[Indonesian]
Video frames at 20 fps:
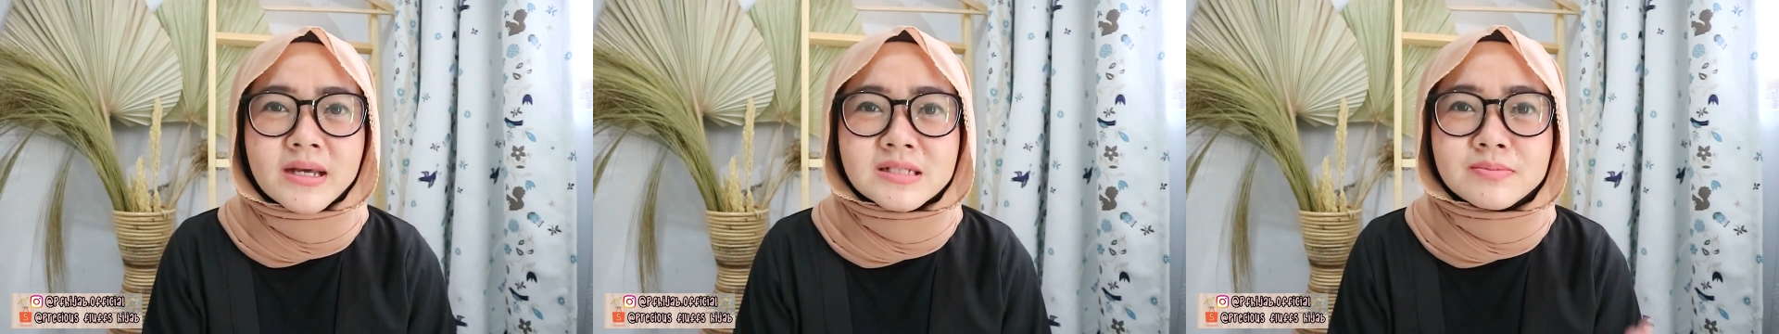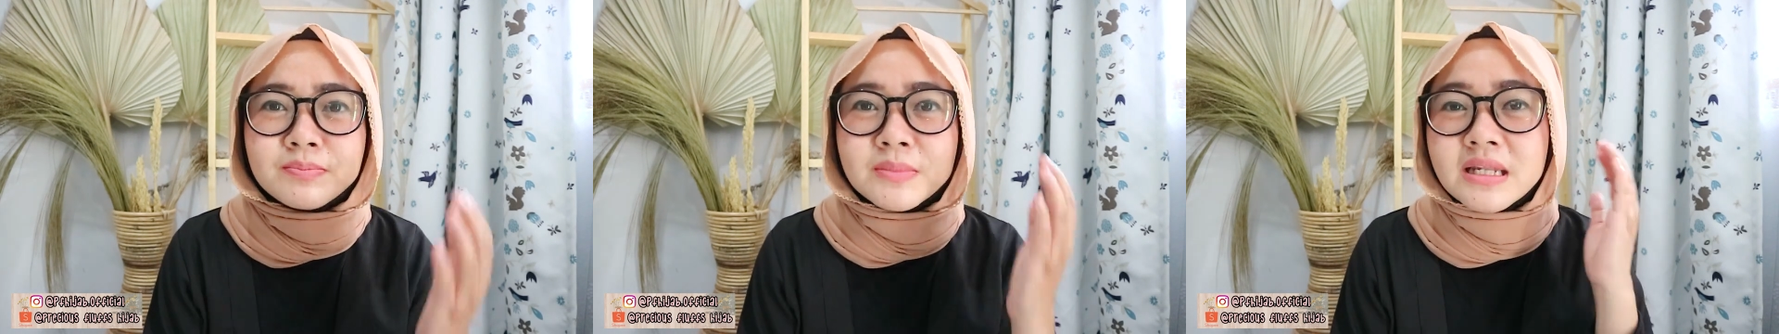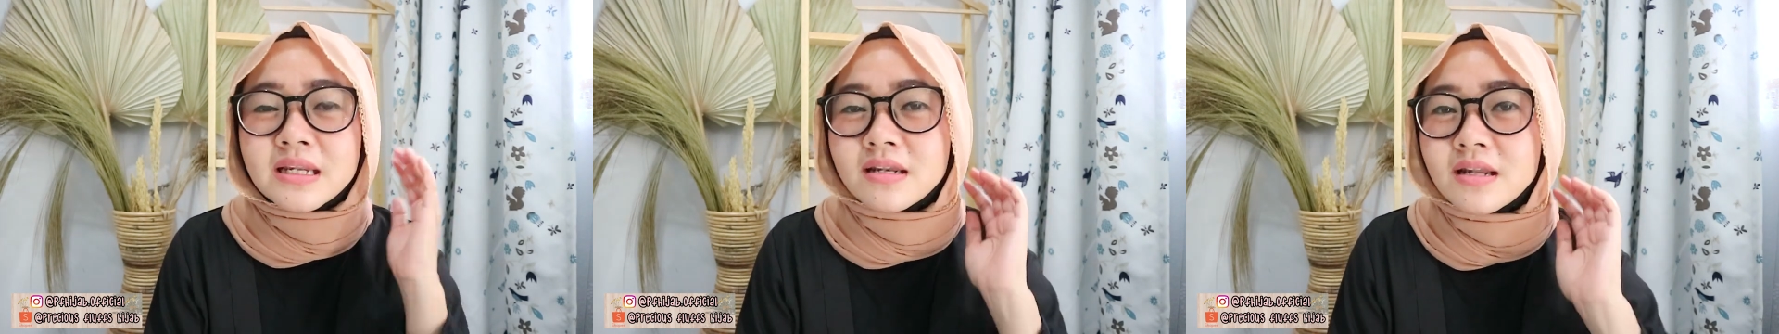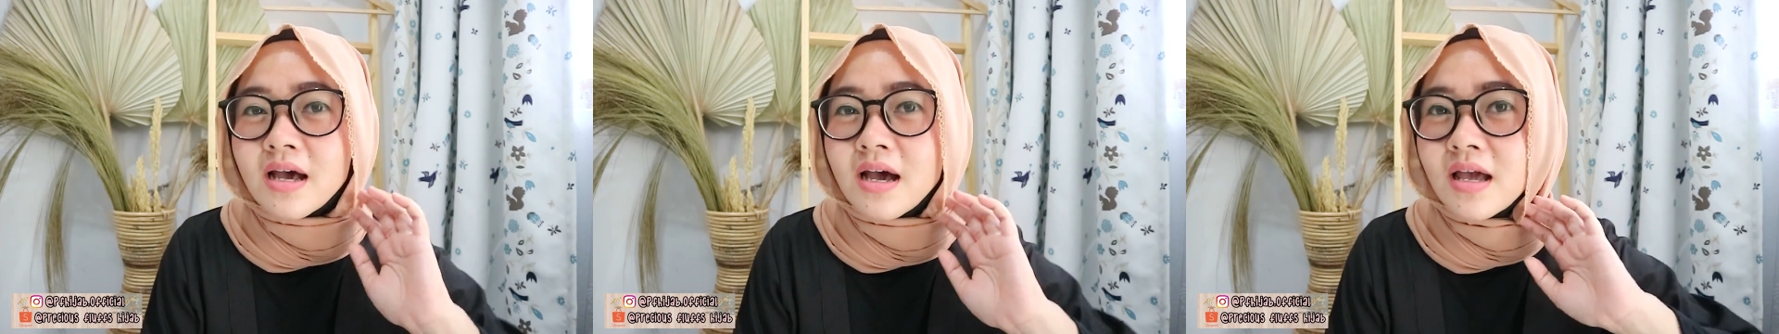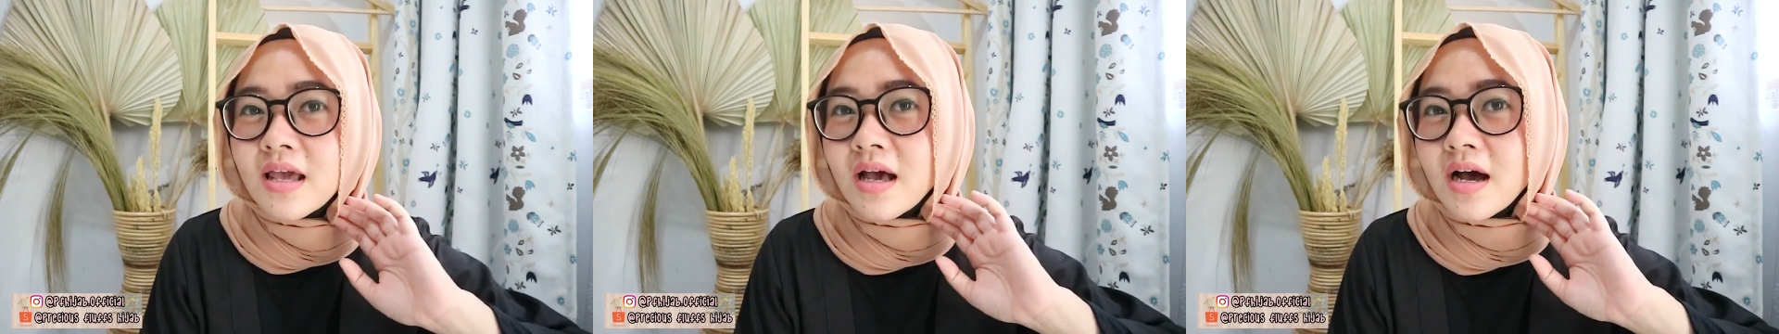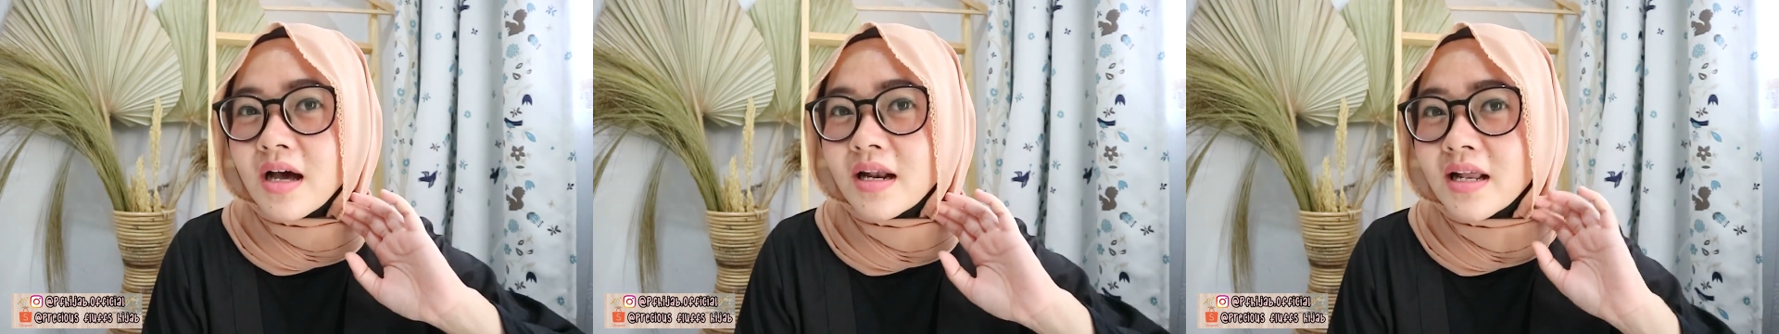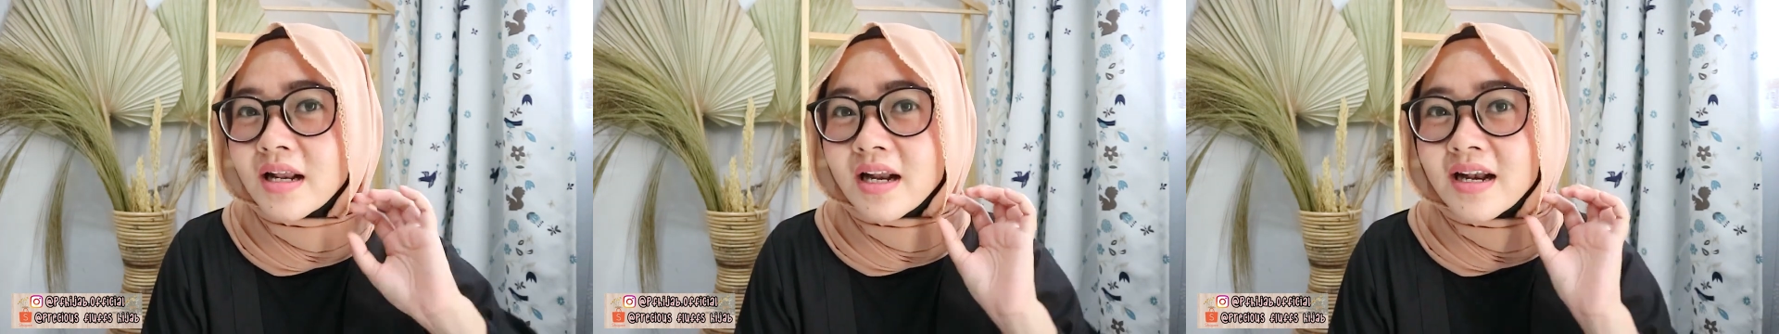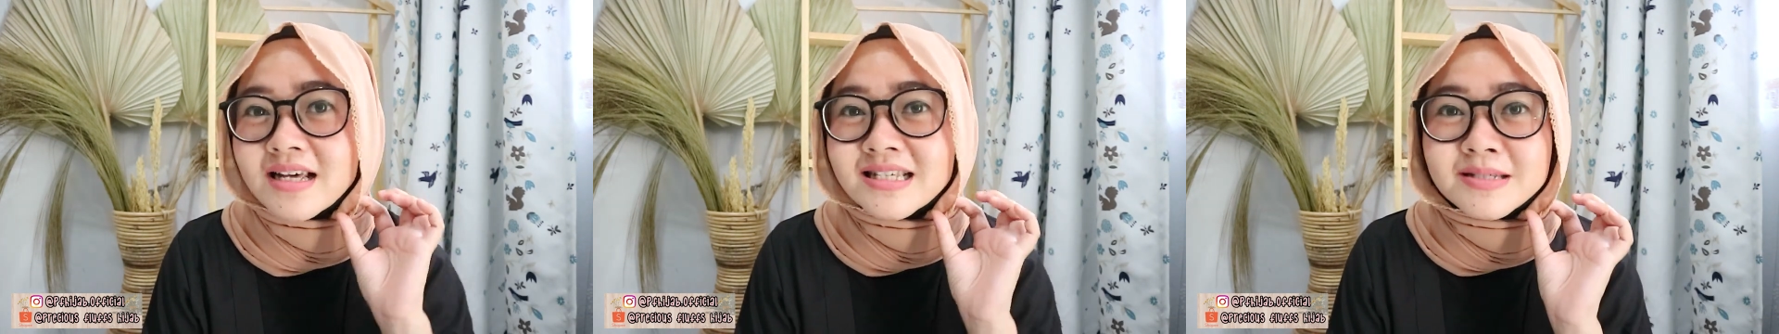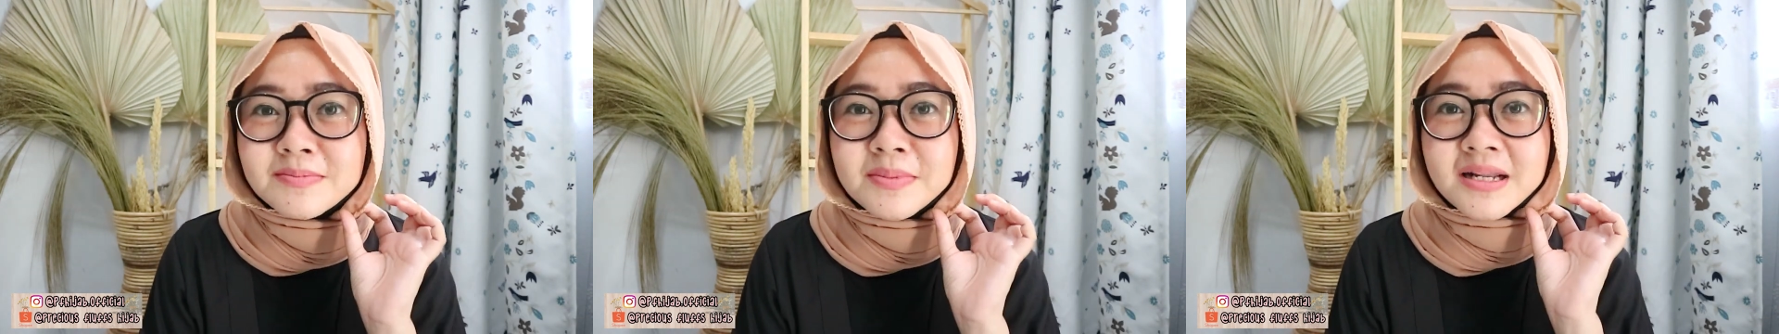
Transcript: pasmina yang ada renda